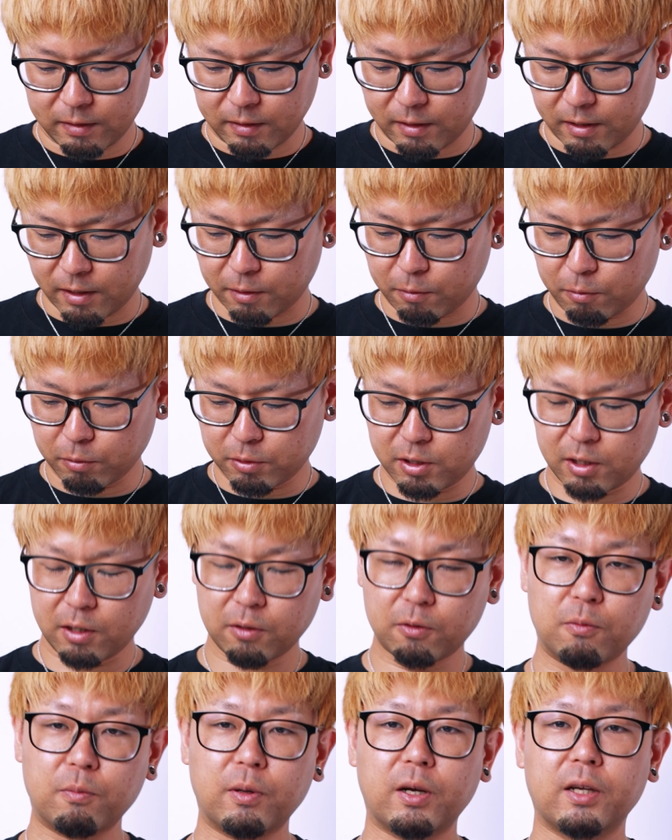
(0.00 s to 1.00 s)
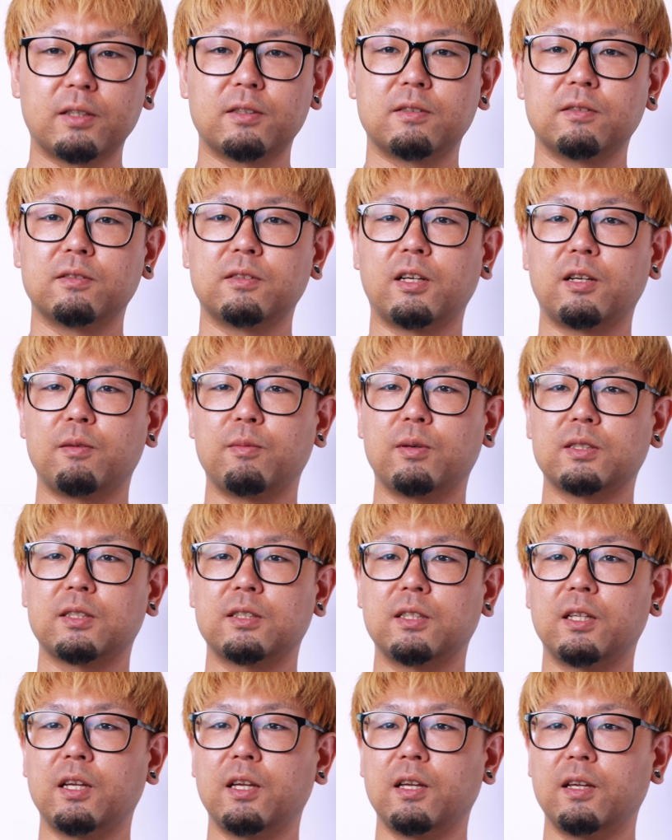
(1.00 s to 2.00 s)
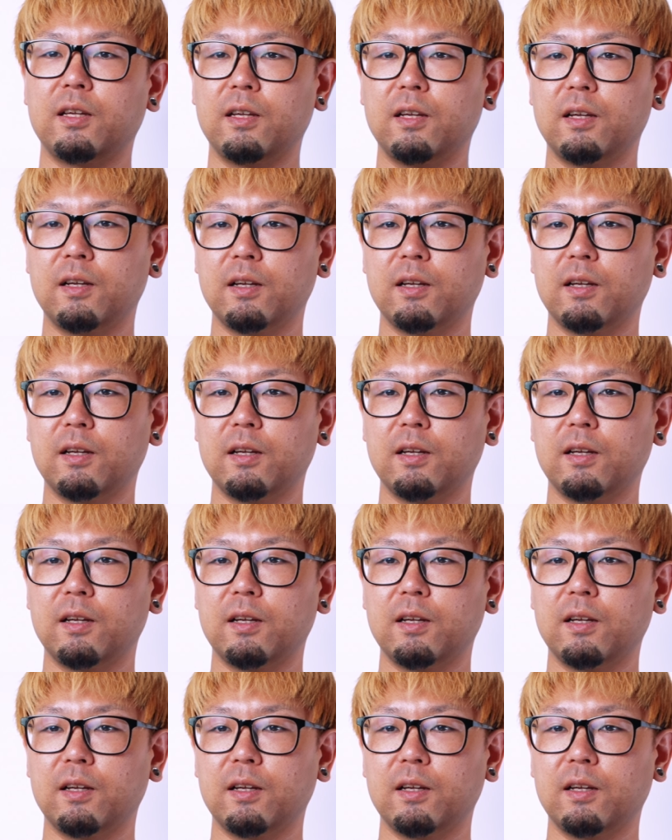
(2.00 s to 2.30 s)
はい、こちらのマイクになりますね。